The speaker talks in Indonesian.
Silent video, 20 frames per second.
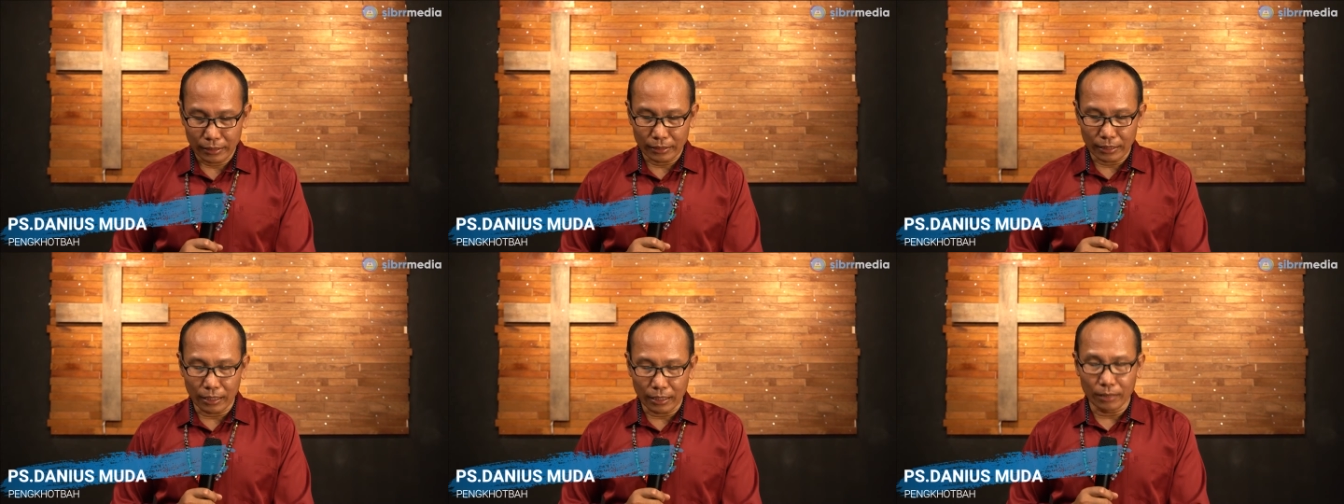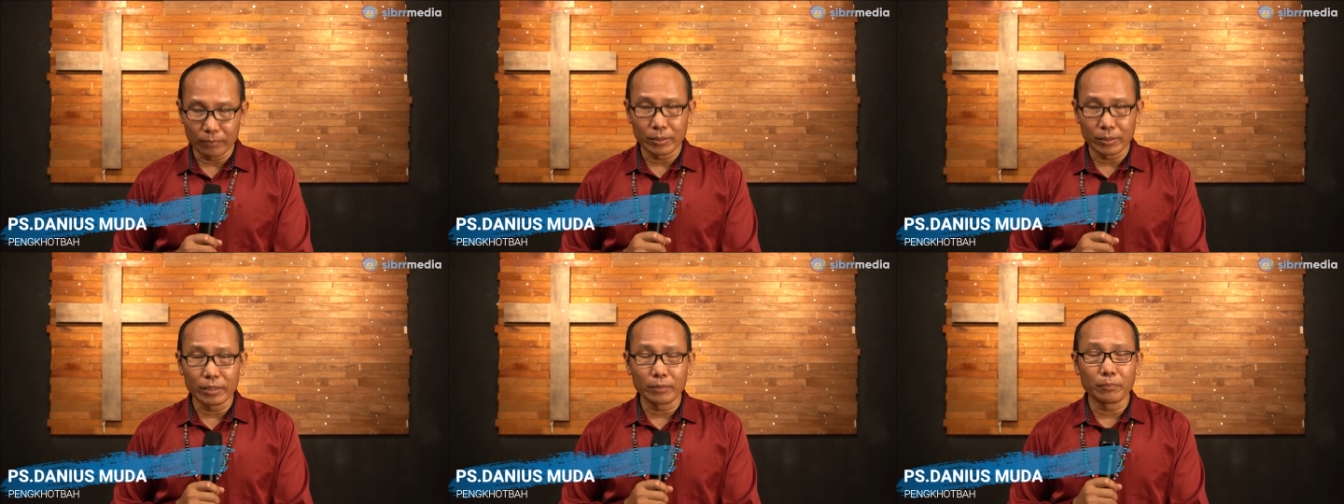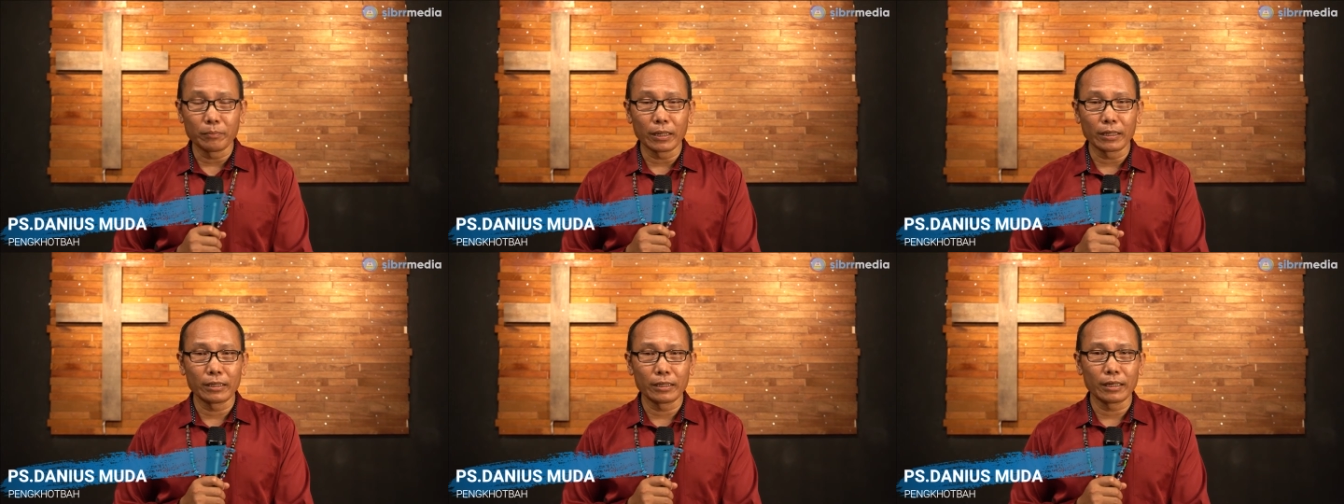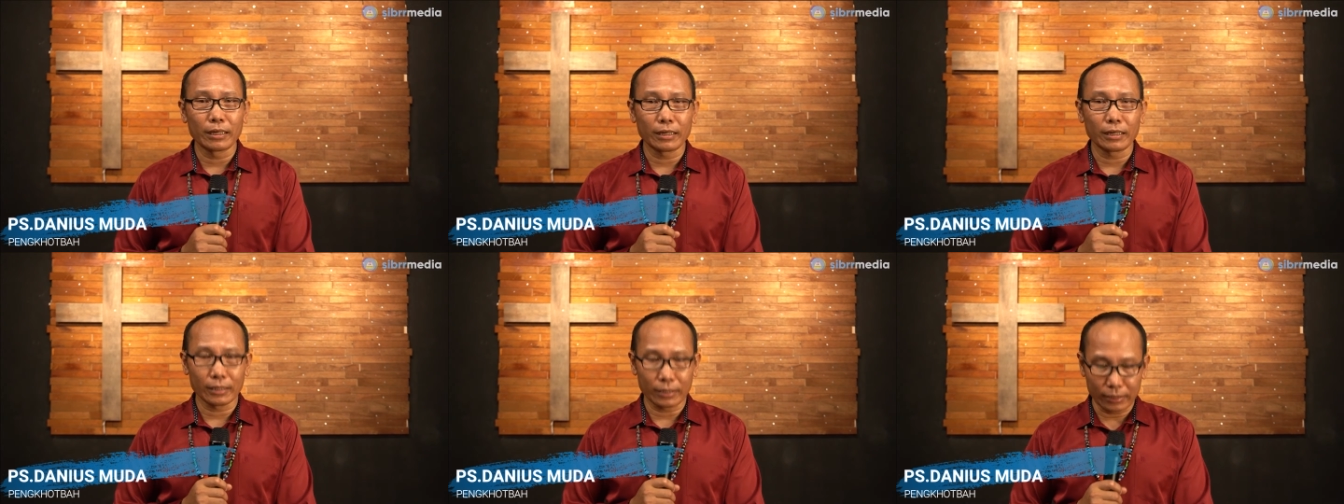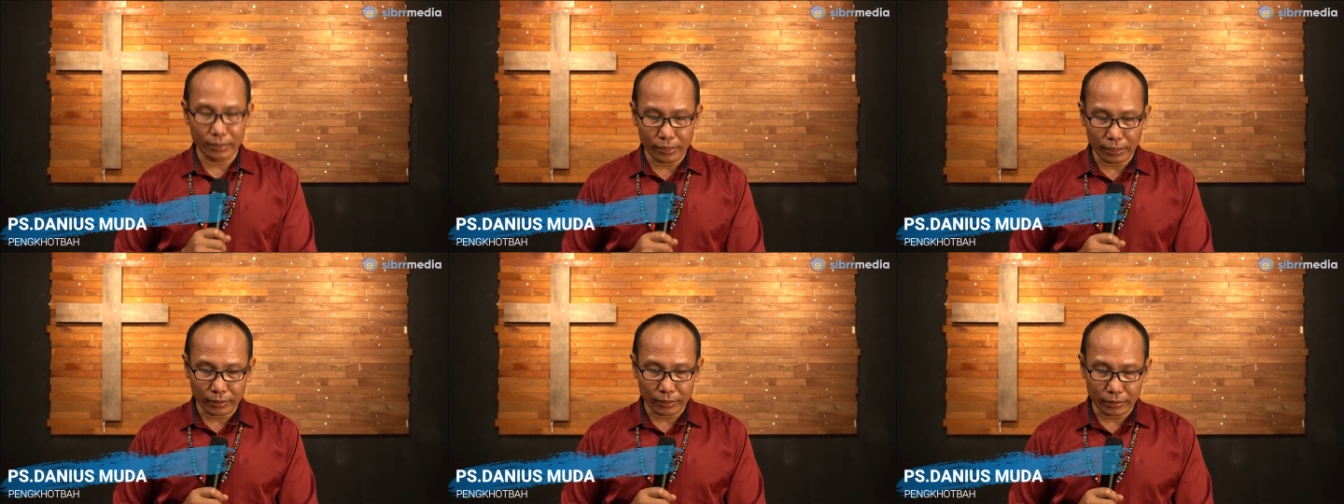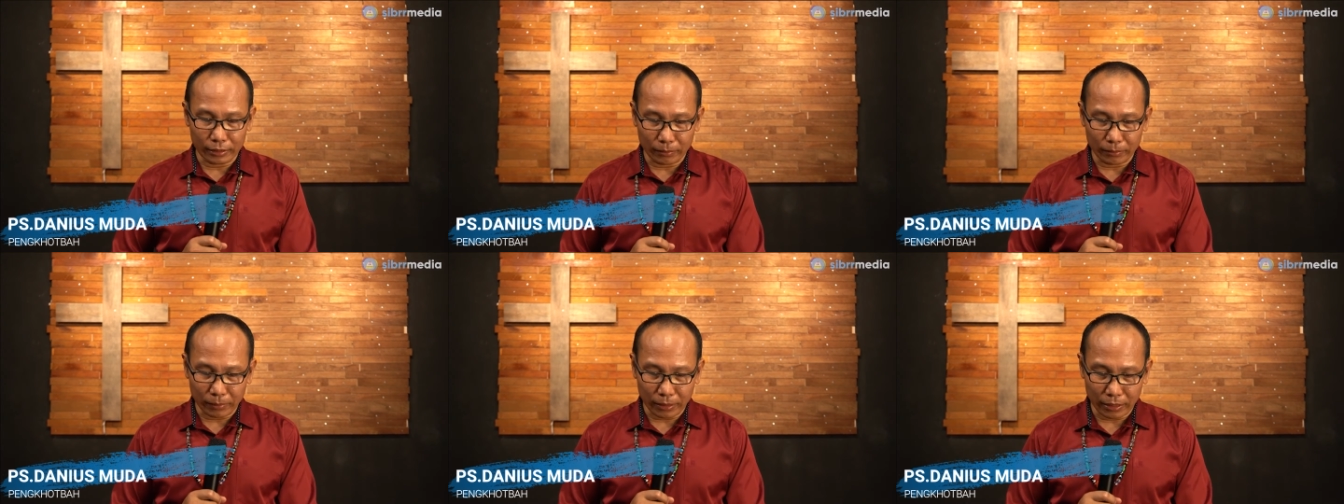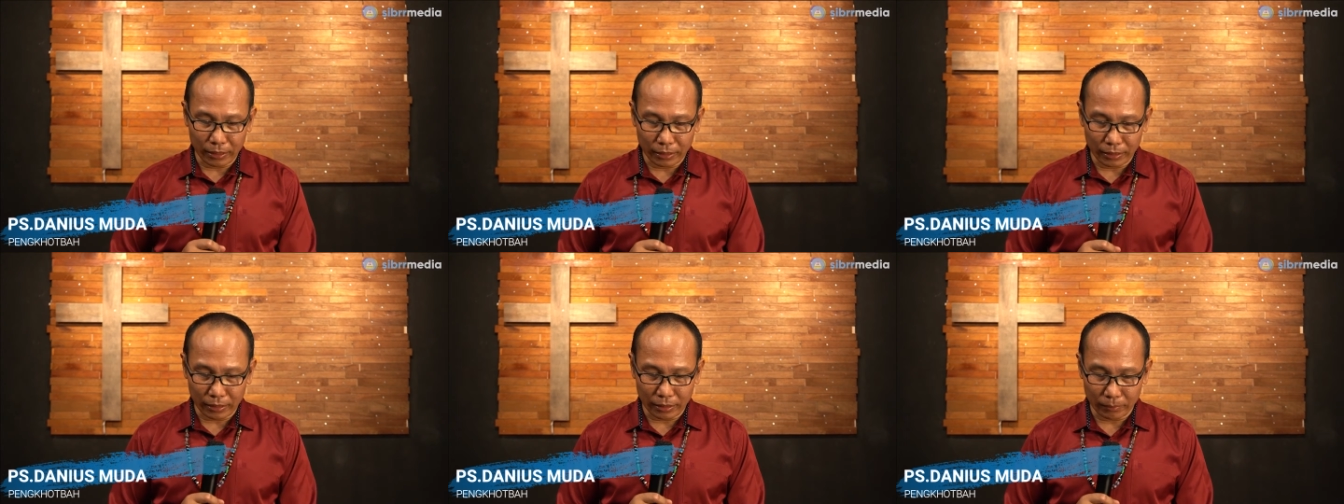dalam ibadah raya kita
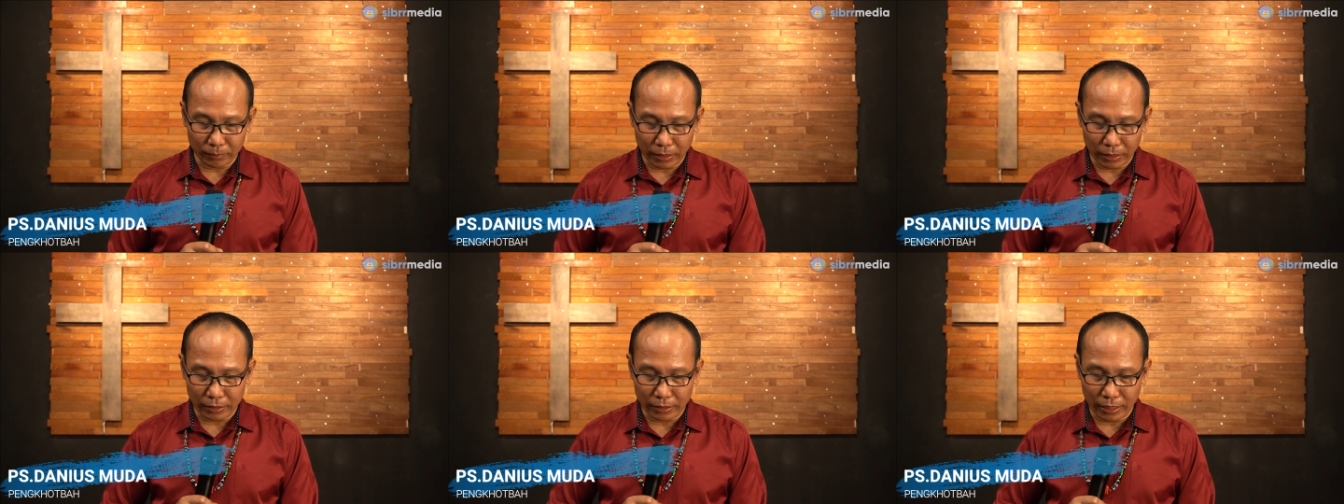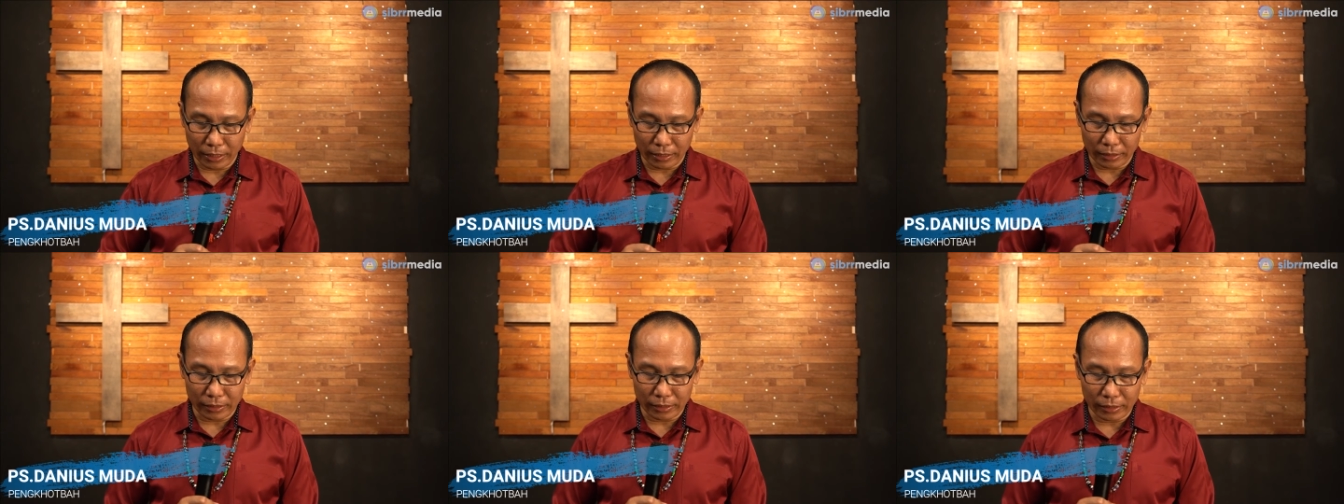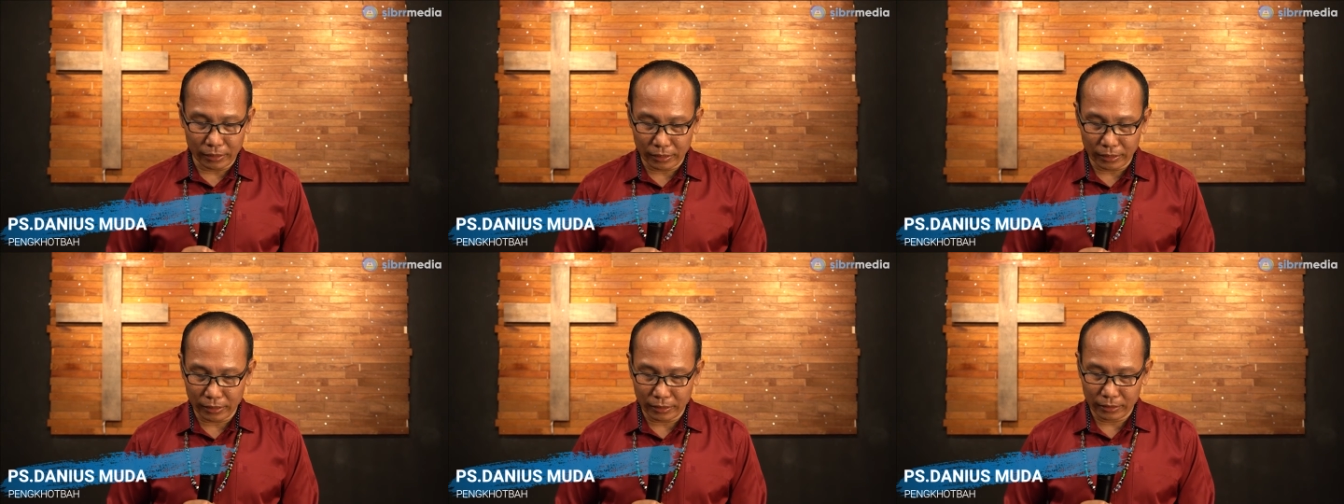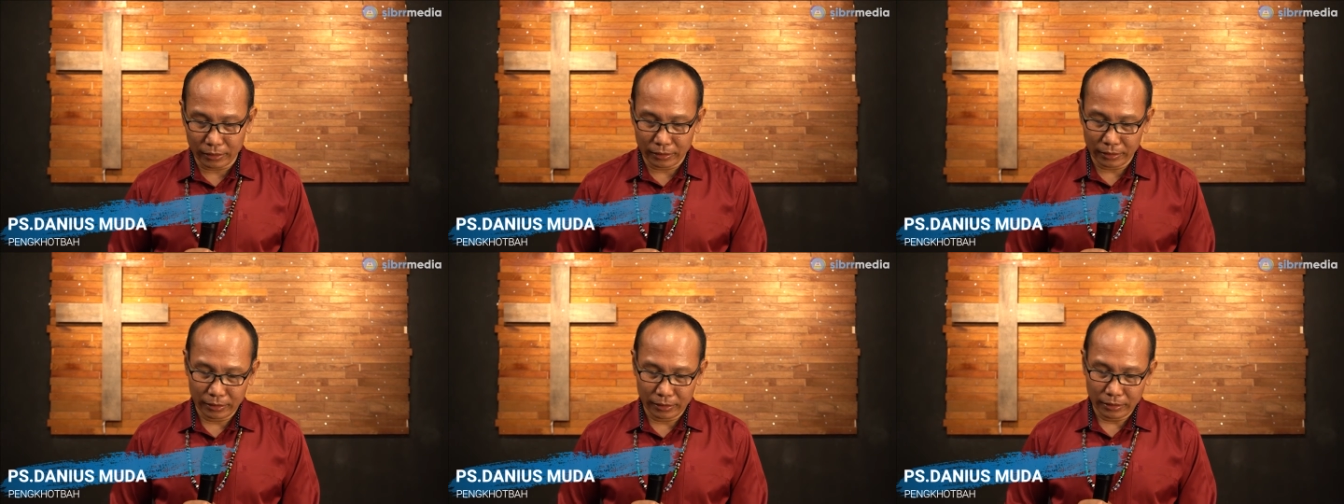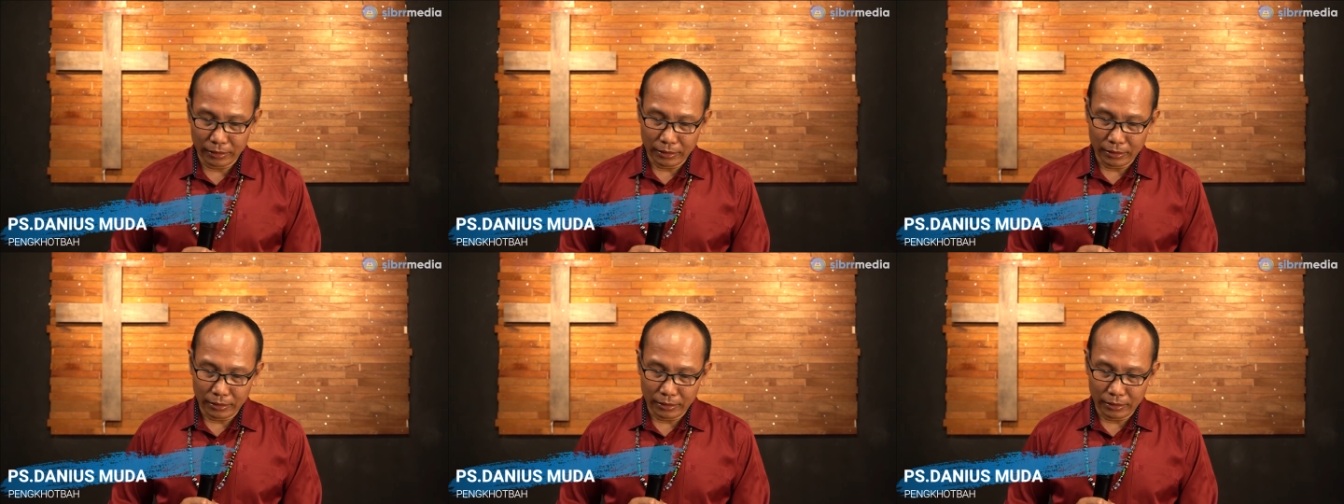pada pagi hari ini.